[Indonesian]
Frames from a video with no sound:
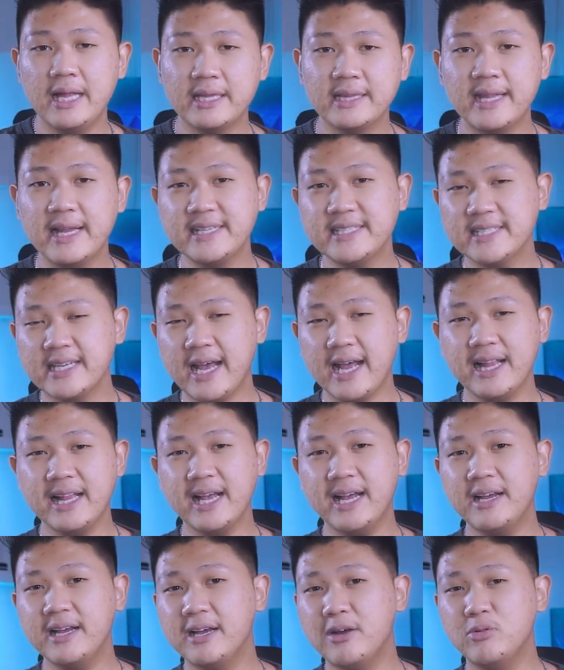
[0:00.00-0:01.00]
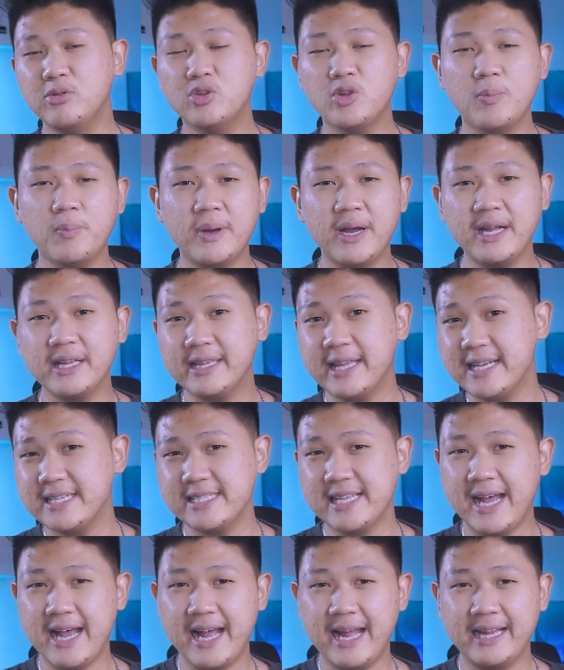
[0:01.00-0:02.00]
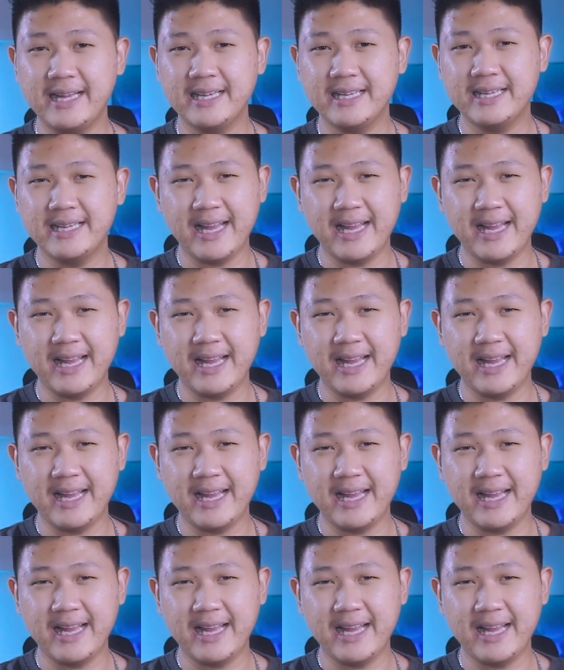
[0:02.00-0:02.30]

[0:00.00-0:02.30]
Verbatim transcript: Dan sekarang untuk pengetesan,